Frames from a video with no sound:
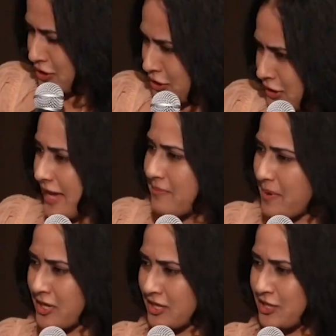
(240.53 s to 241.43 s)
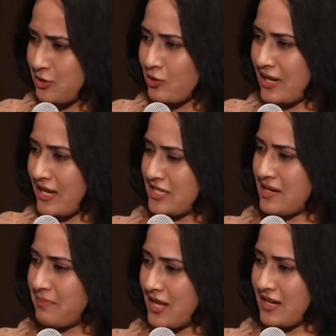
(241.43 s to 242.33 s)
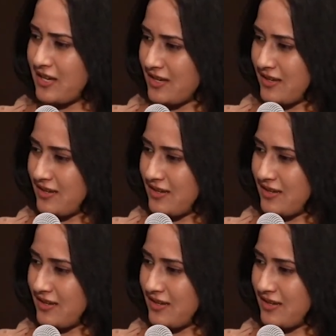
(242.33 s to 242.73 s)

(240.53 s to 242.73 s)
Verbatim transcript: చిన్న టైం ఏమైనా తీసుకున్నాను చెప్పడానికి